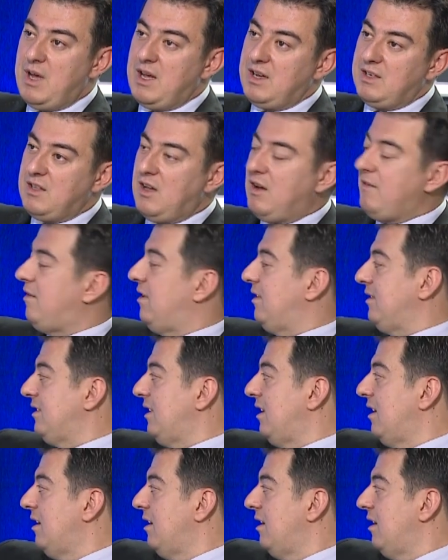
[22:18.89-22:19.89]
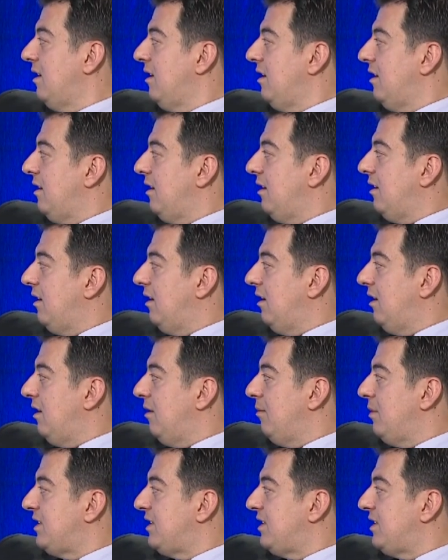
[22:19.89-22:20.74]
Belki daha fazla. Ee,